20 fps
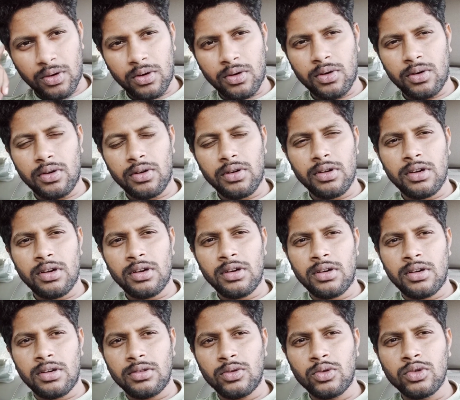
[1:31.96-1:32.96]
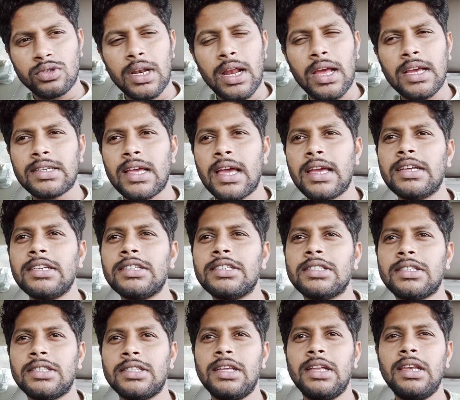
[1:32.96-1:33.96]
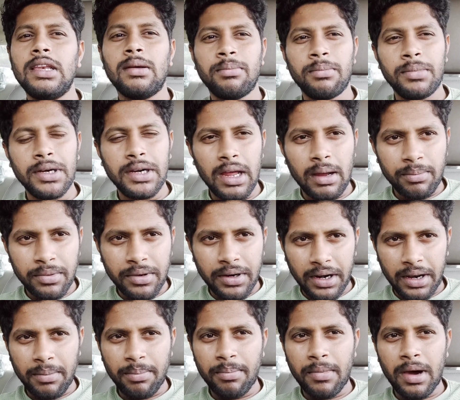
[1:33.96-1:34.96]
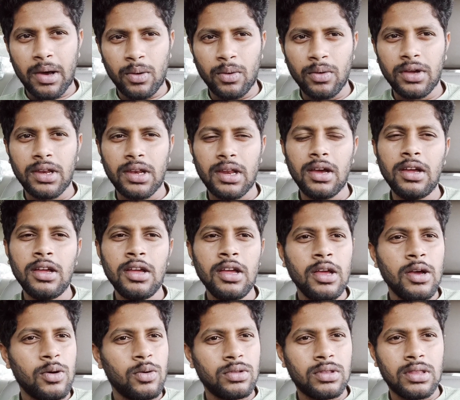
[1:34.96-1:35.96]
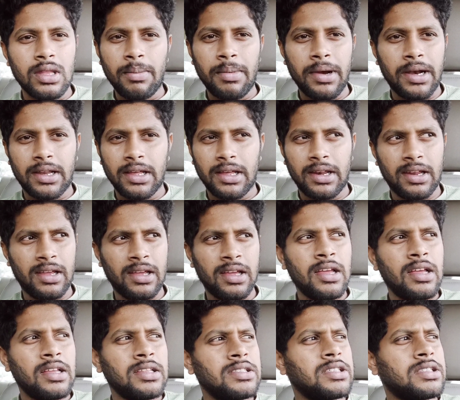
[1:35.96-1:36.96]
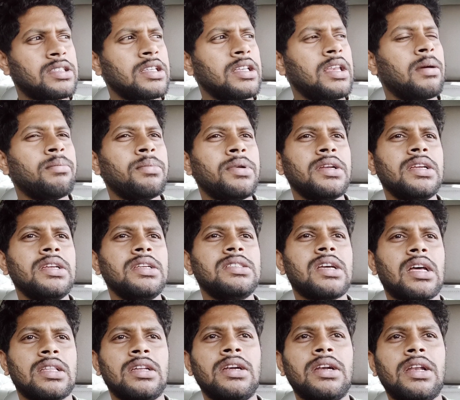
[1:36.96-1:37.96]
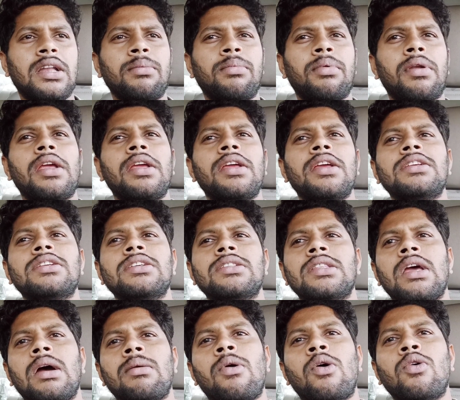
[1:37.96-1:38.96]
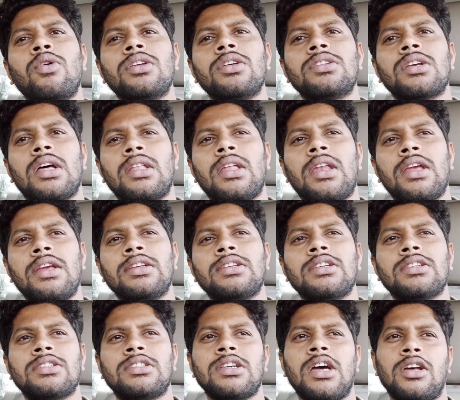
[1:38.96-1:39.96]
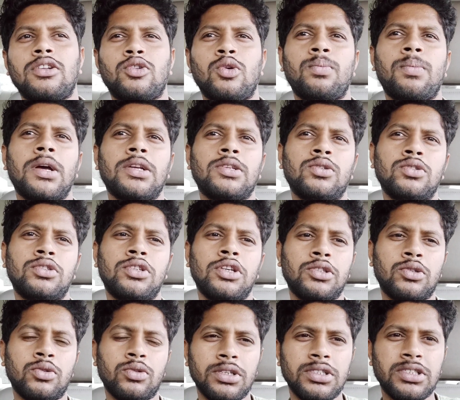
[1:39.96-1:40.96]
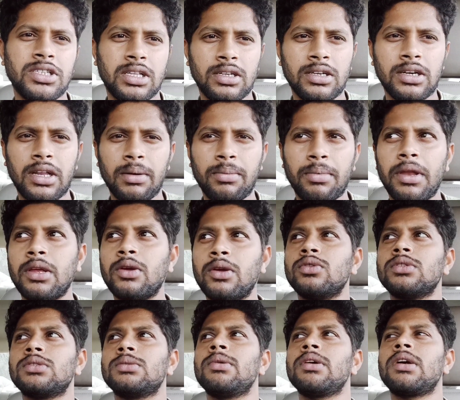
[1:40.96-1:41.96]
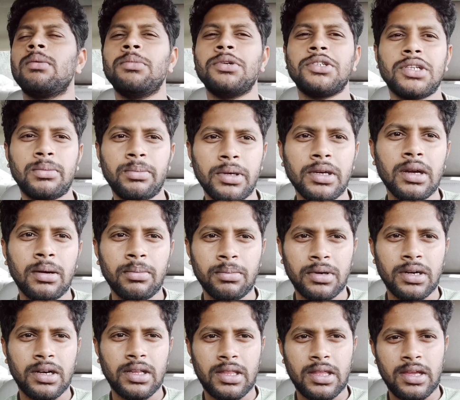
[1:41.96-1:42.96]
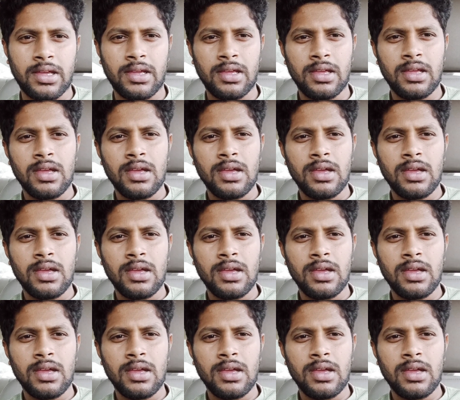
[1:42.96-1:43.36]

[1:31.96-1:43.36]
और दूसरा ऐसा है कि जितनी लंबी आप ट्रिप मारोगे ना उतना बेटर है जितनी लंबी ज़्यादा ट्रिप रहेंगी जितने अमाउंट की ज़्यादा रहेंगी जैसे 400 500 600 की ज़्यादा ट्रिप रहेंगी उसमें कमीशन भी कम करते हैं